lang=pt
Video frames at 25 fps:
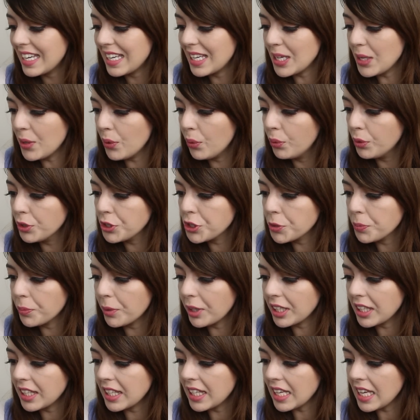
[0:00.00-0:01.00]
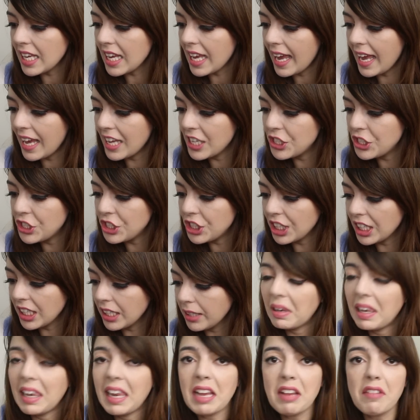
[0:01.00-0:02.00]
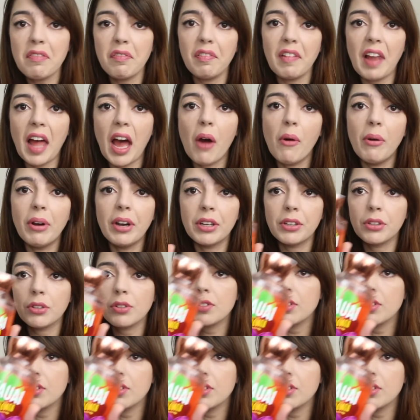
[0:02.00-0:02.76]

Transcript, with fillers: E o último aqui é de lei eu não